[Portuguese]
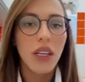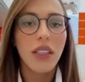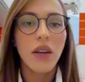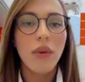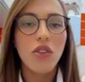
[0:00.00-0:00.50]

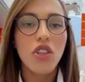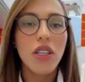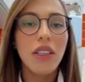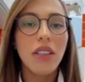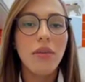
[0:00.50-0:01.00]
Então a
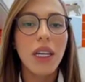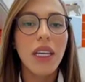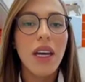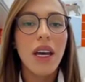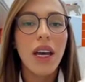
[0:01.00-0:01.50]
dica
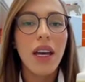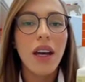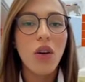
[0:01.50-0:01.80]
também é